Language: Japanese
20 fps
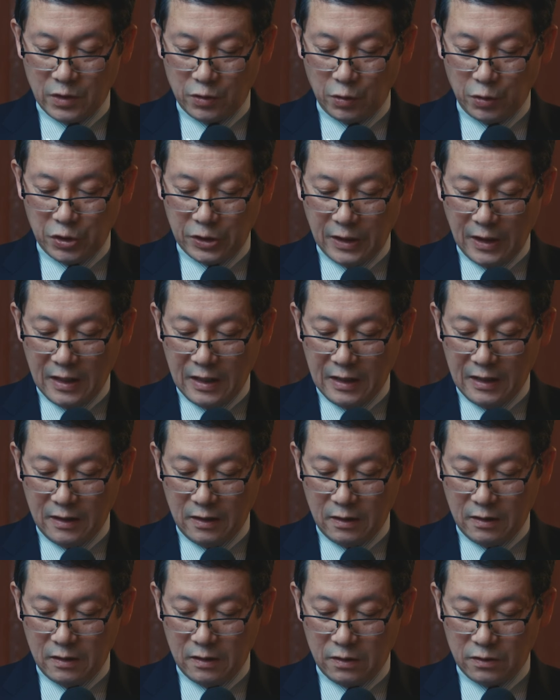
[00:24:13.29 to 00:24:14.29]
そして、
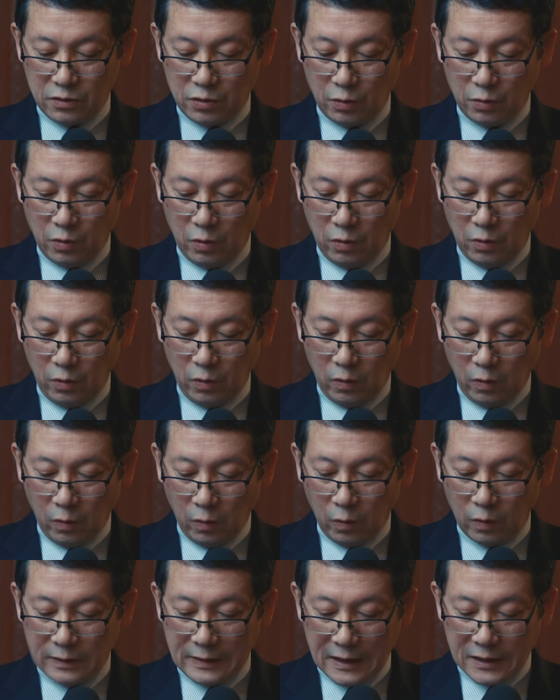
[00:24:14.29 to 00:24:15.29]
その
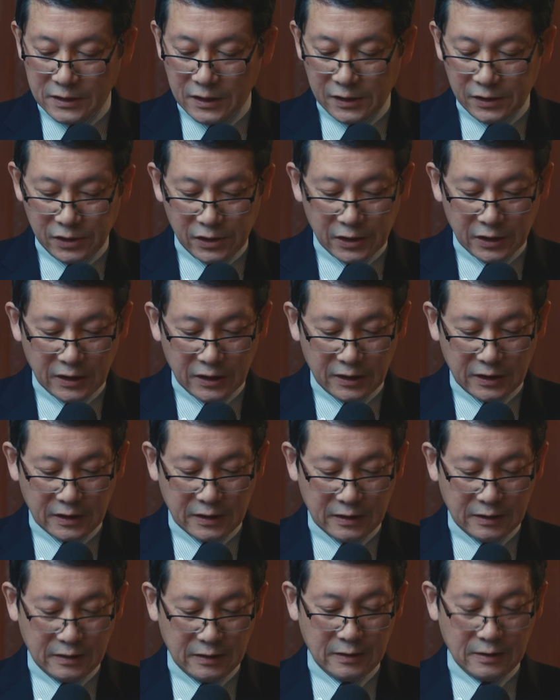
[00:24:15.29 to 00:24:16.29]
同じ時期
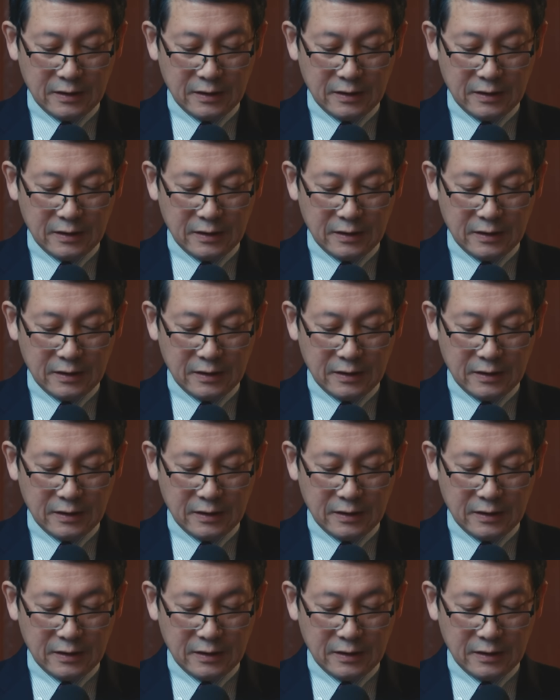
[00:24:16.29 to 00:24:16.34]
に